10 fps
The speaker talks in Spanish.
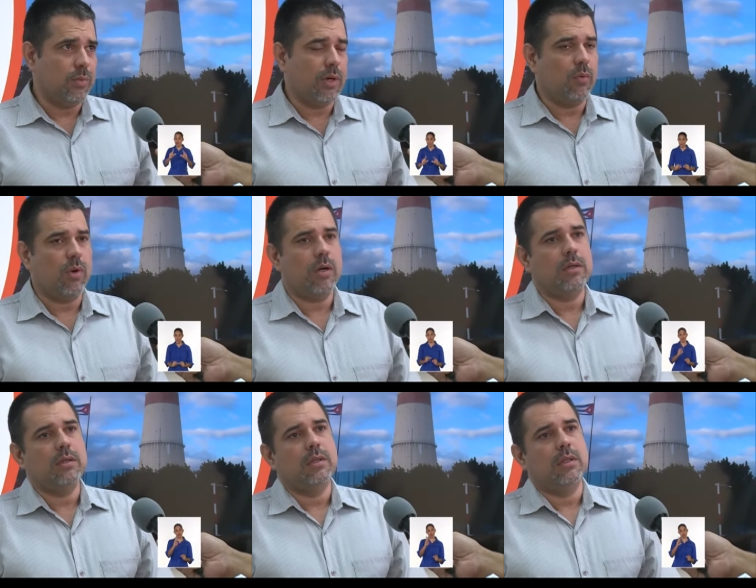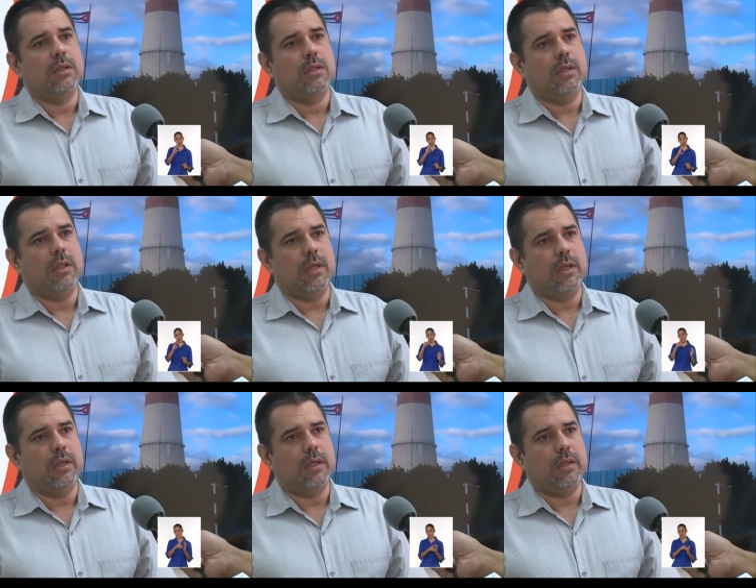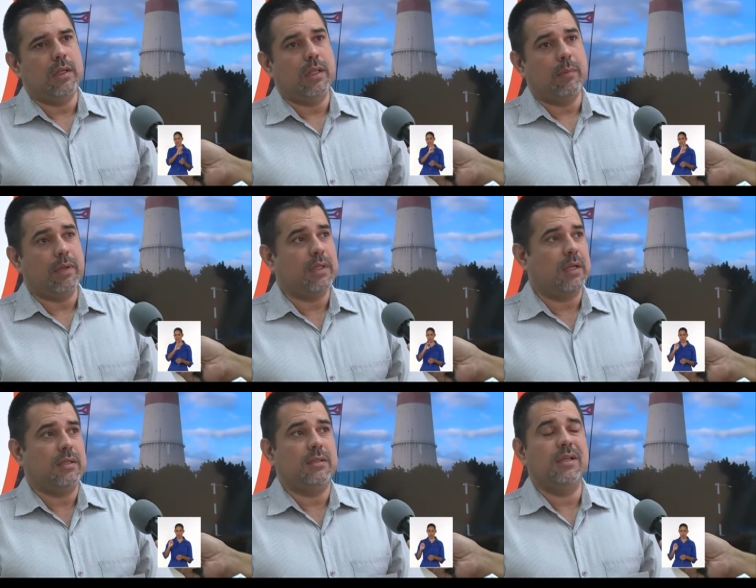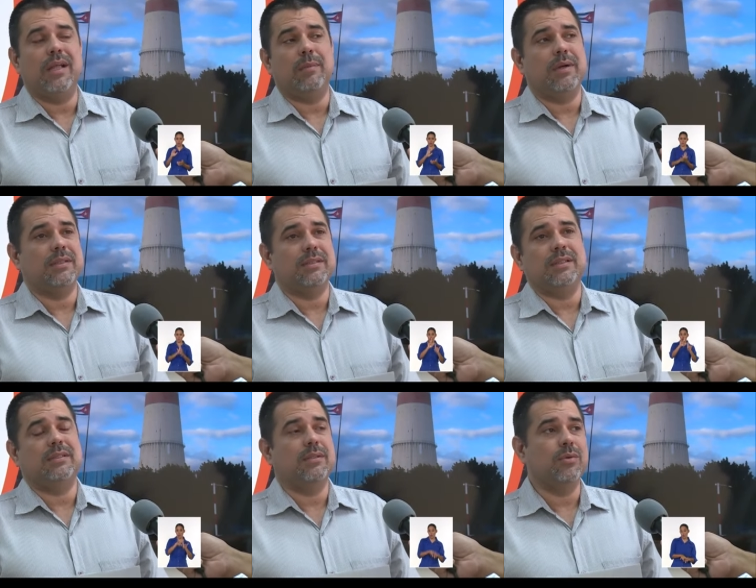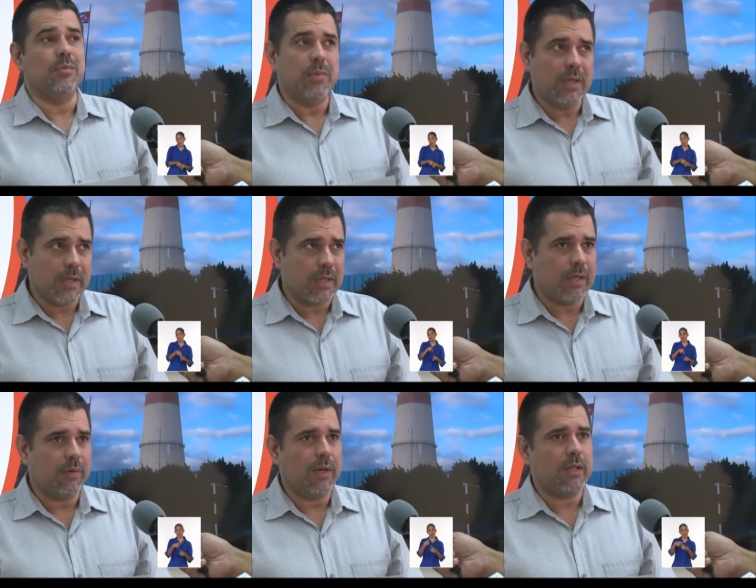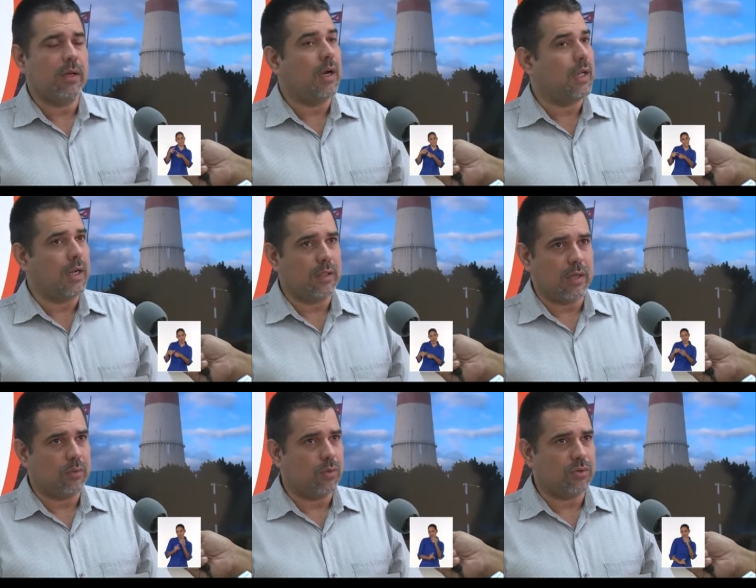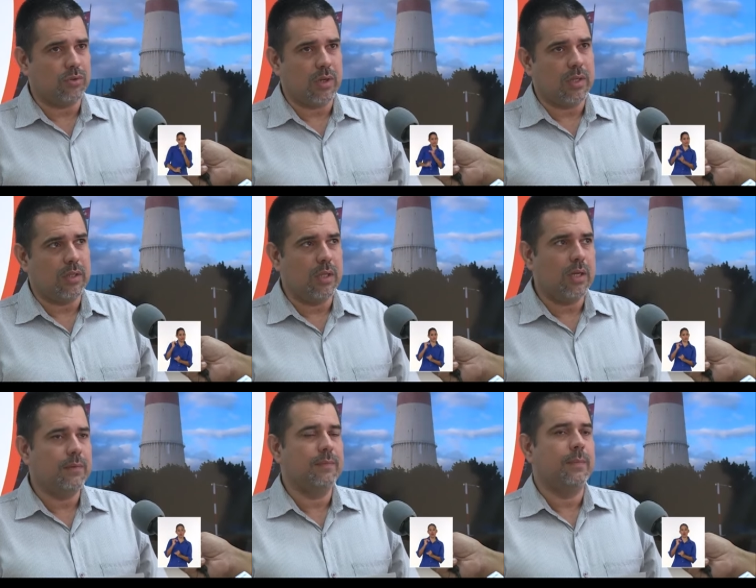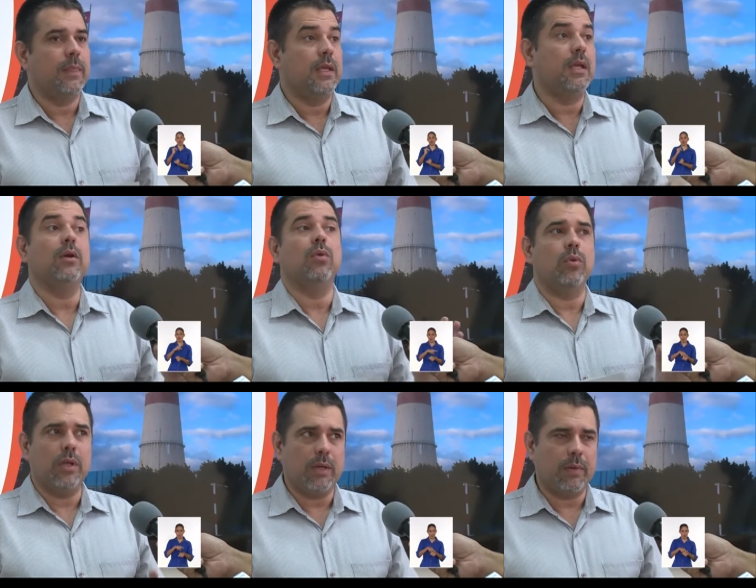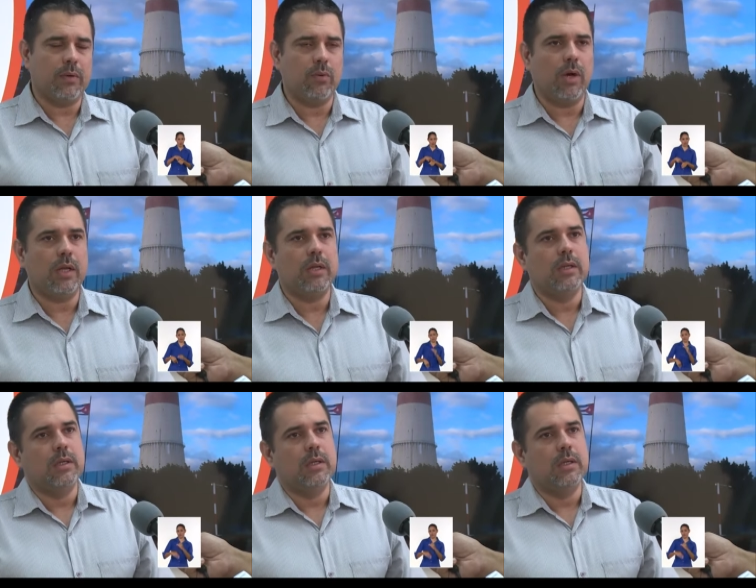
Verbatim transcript: megawatts de, de, demanda, quiere decir que las demandas están siendo bien elevadas a, a todas horas del día, incluida la madrugada,